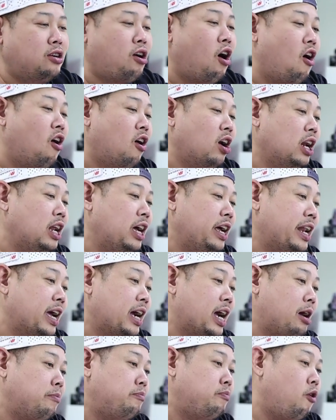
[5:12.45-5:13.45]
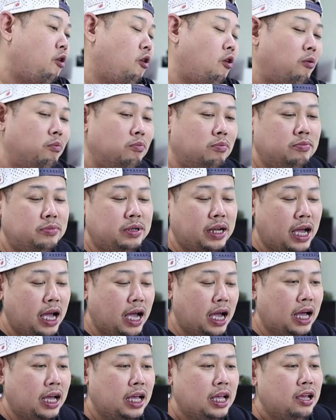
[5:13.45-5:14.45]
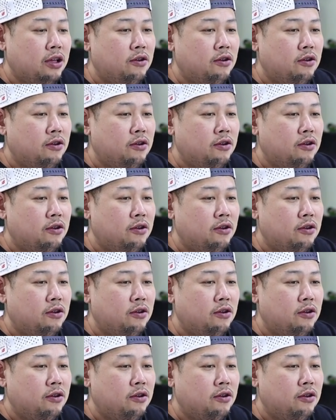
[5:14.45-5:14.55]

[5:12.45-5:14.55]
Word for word: กล่องเลยนะครับผมนะฮะ